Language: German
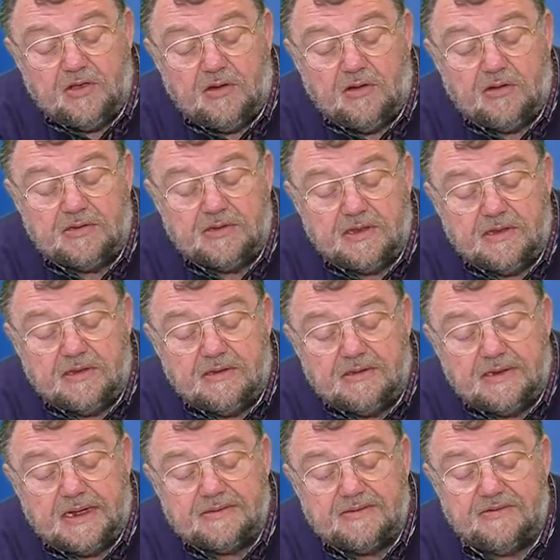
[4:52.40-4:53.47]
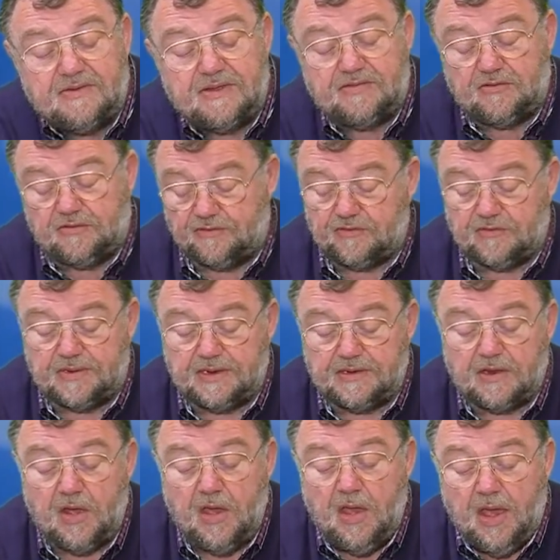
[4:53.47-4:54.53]
mir auch die Datensätze und so
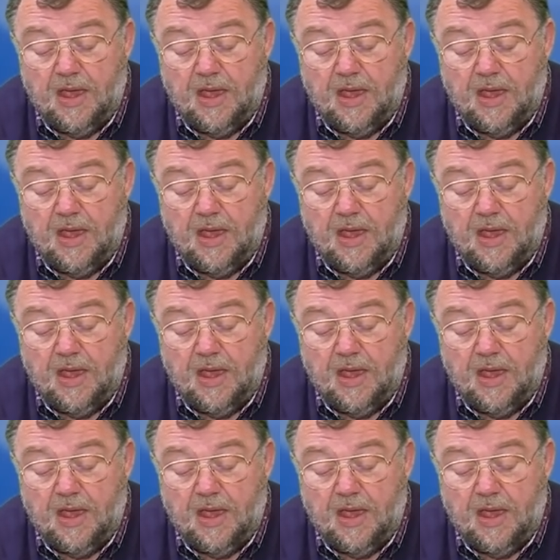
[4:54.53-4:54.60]
weiter.